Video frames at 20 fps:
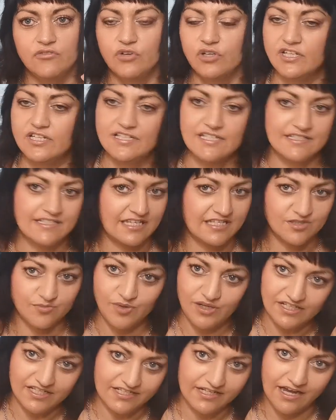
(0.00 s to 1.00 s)
würde ich jetzt
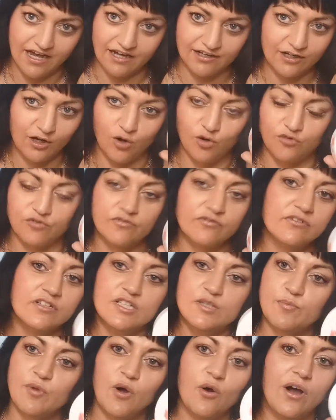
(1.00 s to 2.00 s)
erstmal nicht nachkaufen.
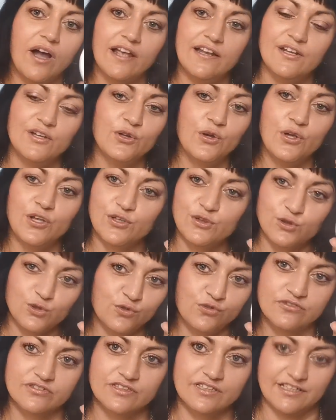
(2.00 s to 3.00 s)
Ich brauche eine neue
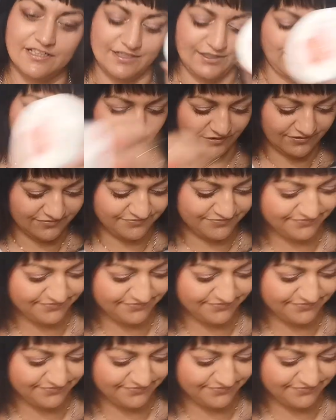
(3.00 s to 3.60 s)
Duftrichtung.